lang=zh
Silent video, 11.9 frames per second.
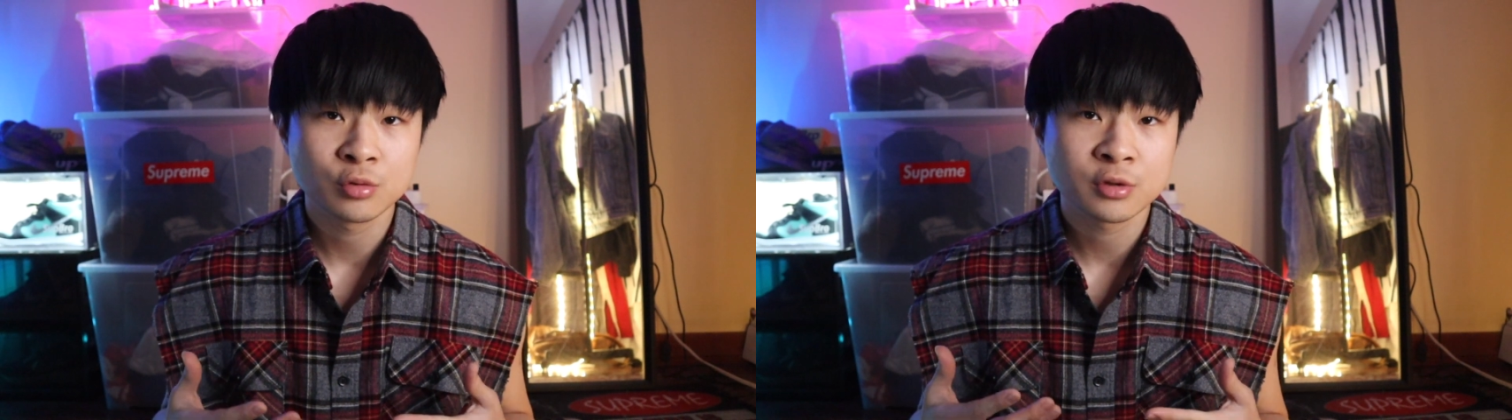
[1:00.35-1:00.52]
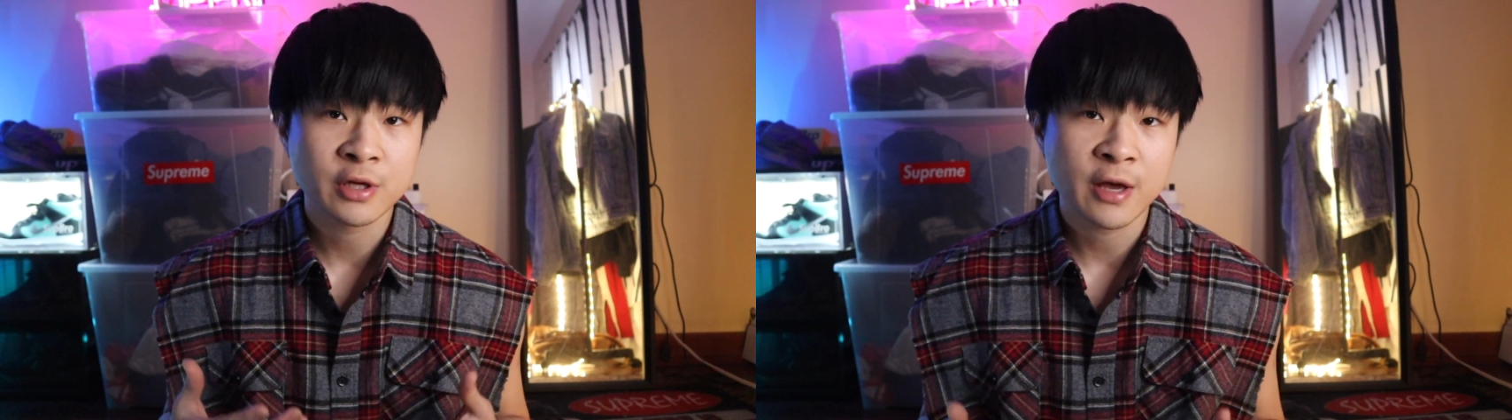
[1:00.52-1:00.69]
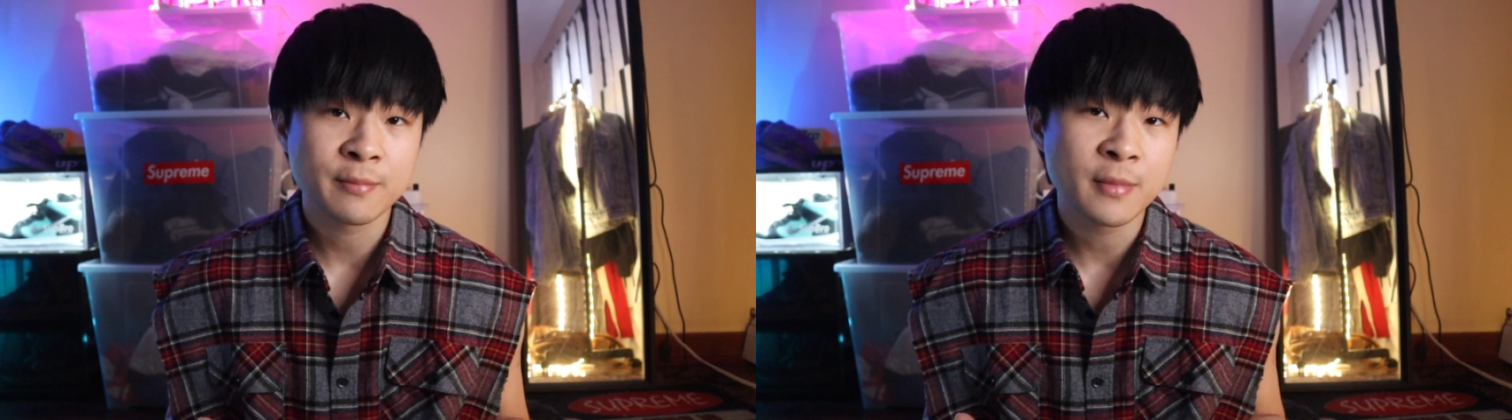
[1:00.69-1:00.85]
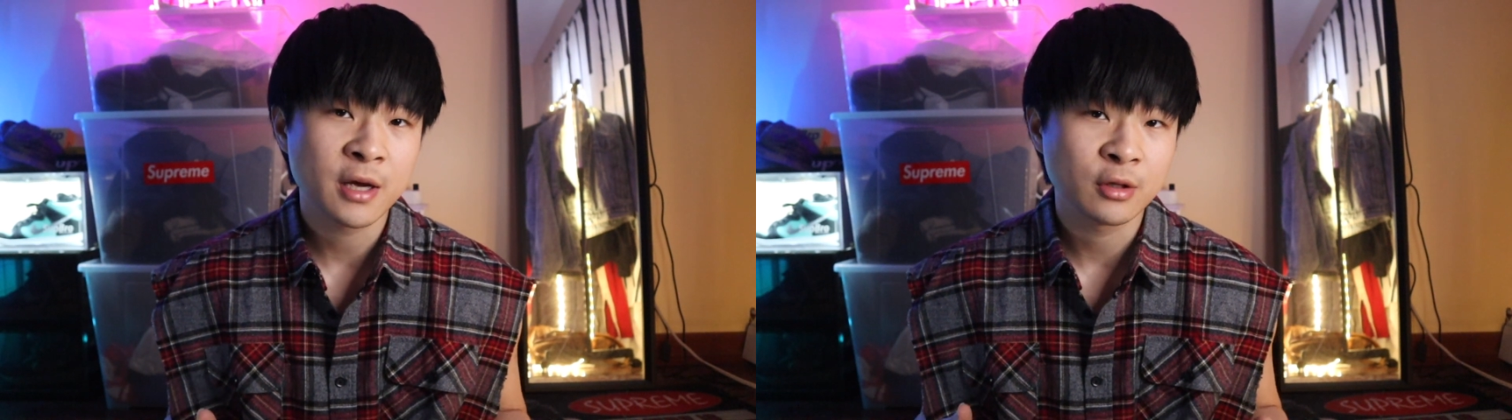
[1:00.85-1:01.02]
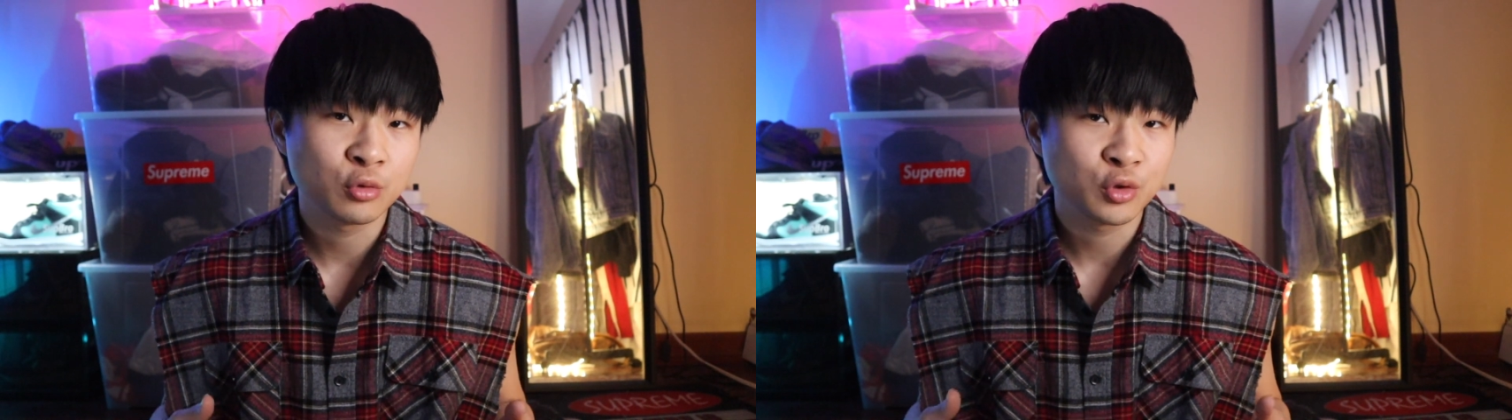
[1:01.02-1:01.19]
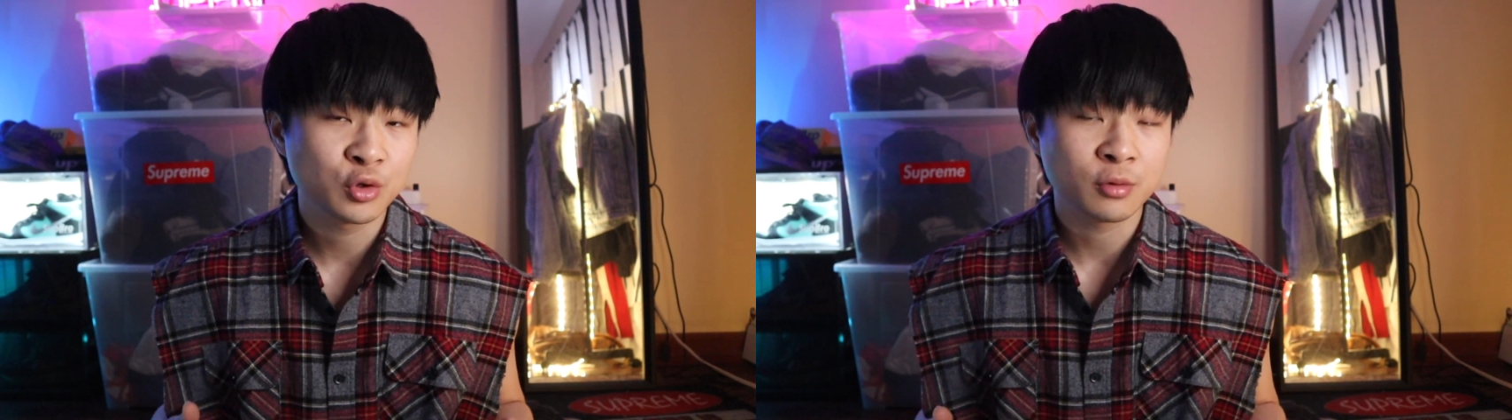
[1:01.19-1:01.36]
甜美
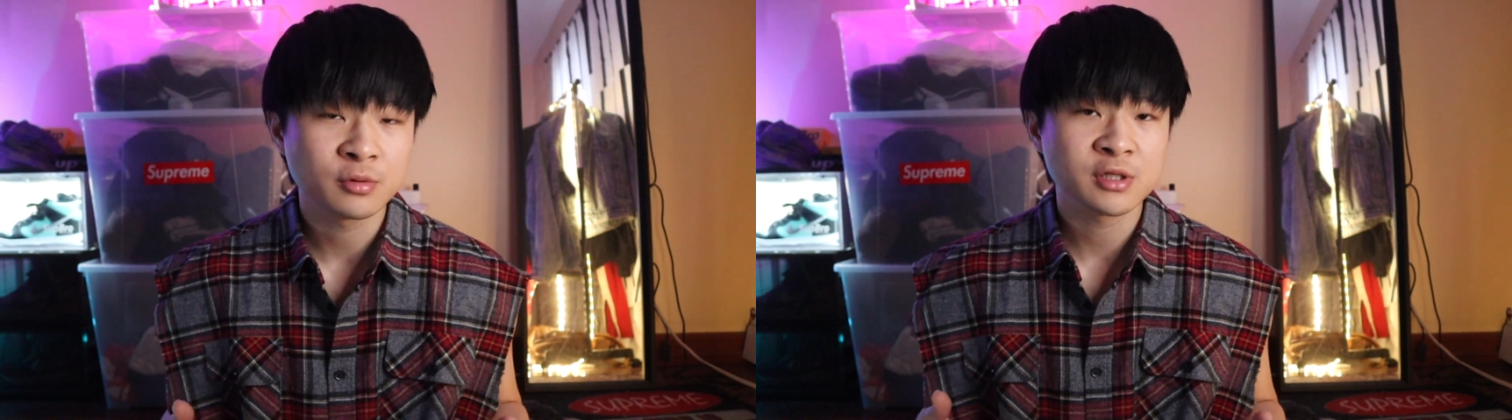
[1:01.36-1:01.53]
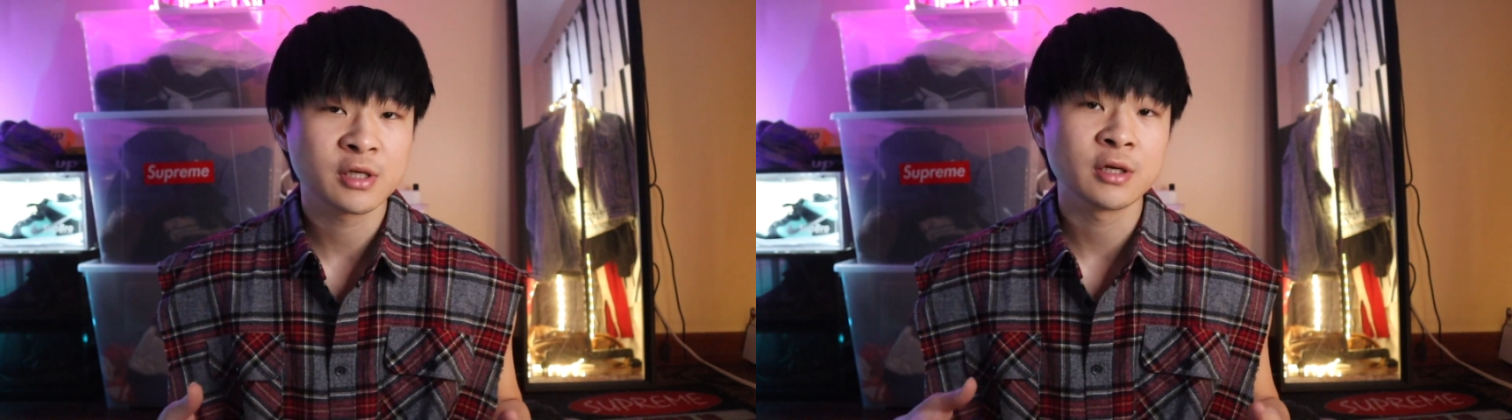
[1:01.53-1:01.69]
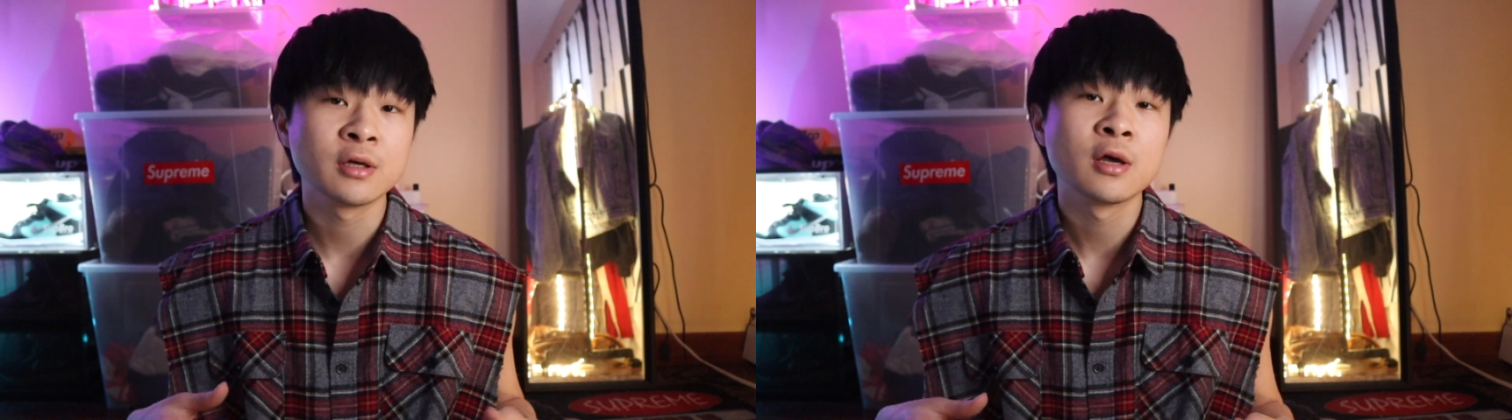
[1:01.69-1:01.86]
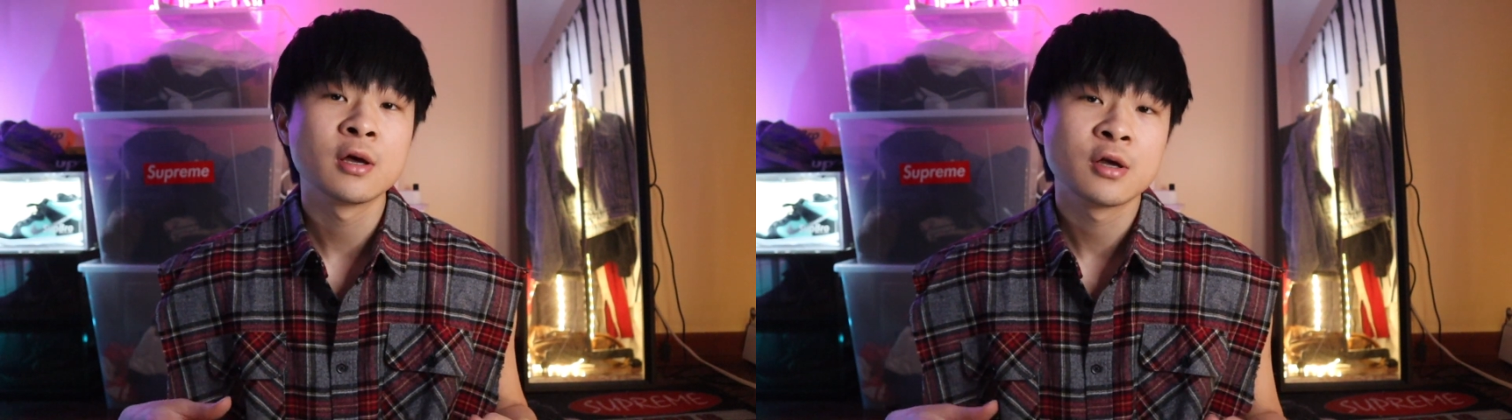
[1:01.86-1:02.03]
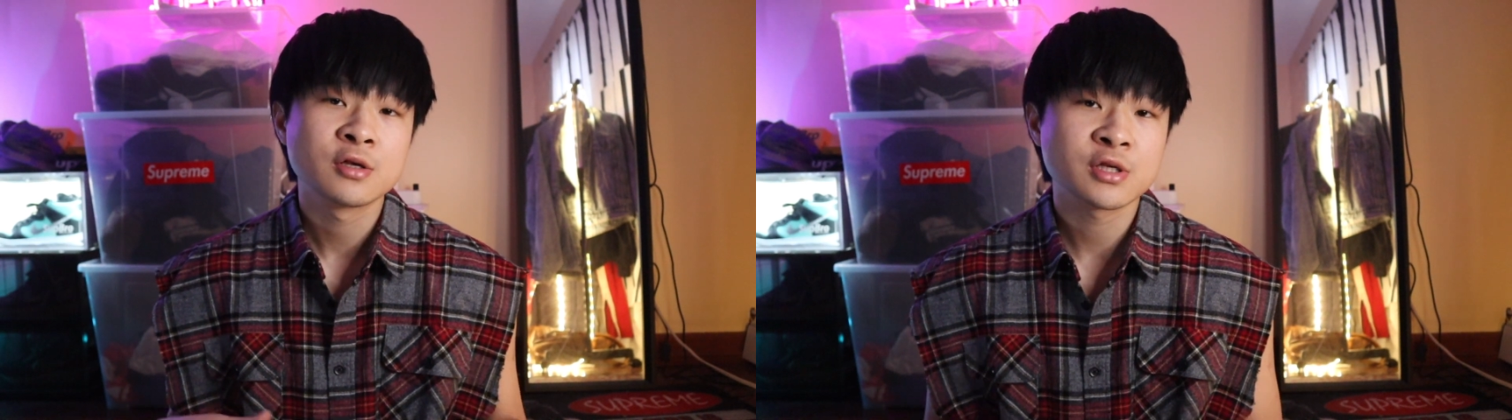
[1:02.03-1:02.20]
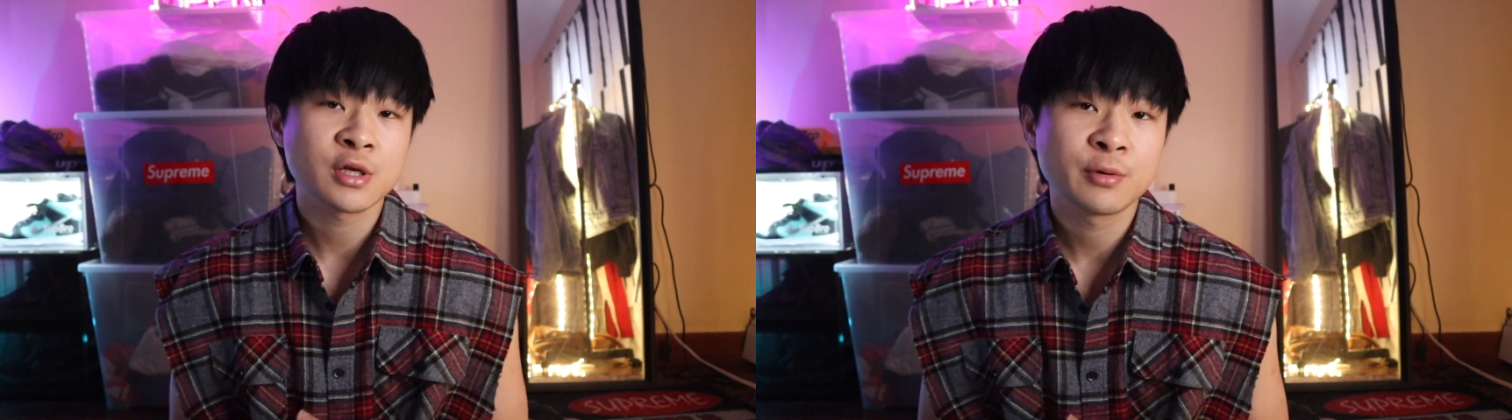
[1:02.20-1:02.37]
女童星。
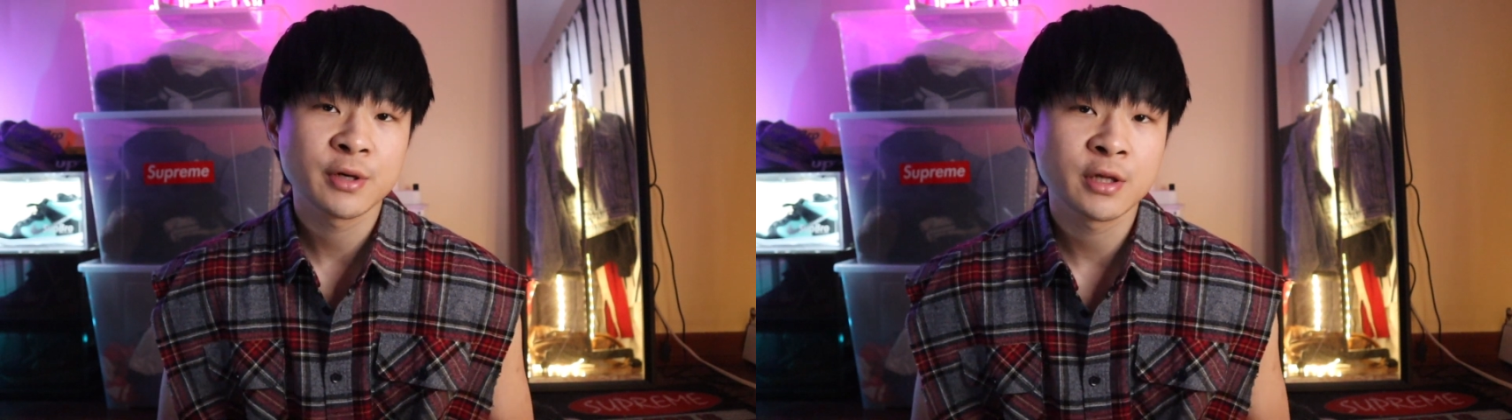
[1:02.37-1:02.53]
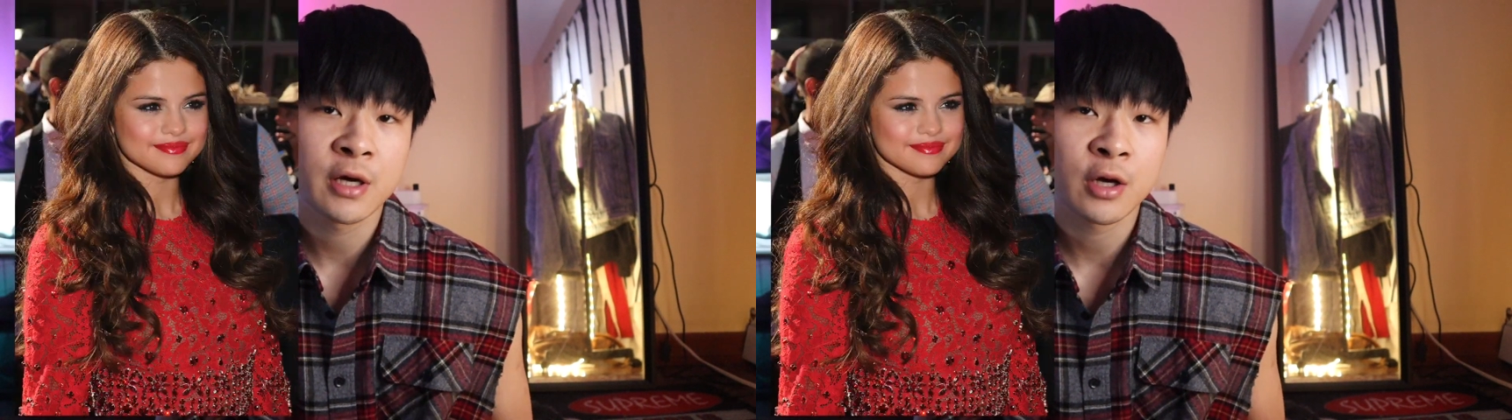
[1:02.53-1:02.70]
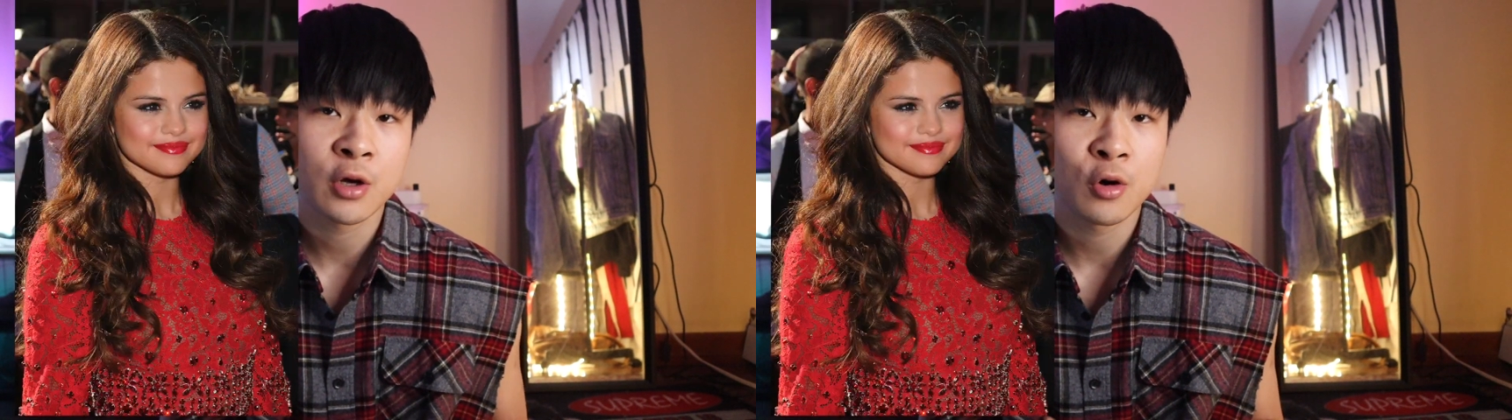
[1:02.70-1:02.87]
Serena